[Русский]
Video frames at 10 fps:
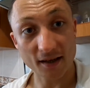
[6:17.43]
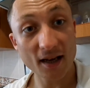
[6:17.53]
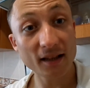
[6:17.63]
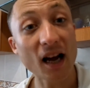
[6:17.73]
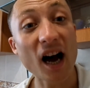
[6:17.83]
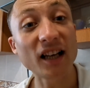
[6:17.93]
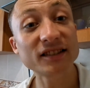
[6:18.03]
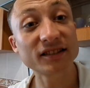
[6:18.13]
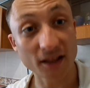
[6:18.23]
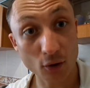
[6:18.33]
Это
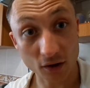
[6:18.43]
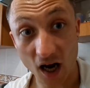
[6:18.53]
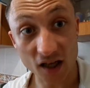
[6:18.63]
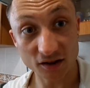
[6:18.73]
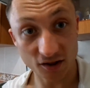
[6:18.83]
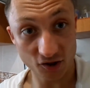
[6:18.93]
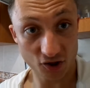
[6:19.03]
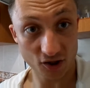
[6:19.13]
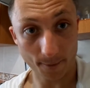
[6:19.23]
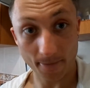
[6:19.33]
отстает отлично.